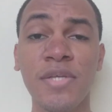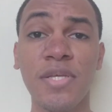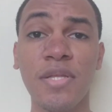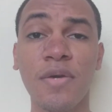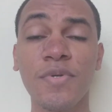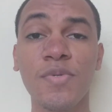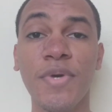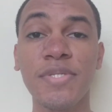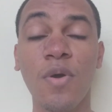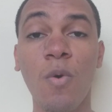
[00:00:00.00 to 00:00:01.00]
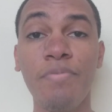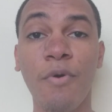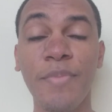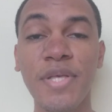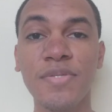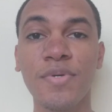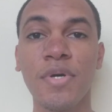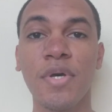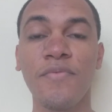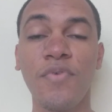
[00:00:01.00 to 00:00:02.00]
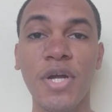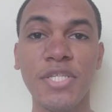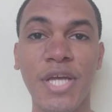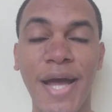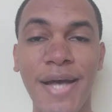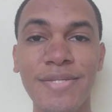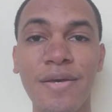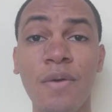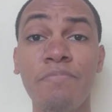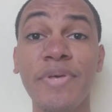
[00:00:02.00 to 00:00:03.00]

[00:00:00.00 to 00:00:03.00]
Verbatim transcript: Santa Cruz com esse compromisso fora de casa,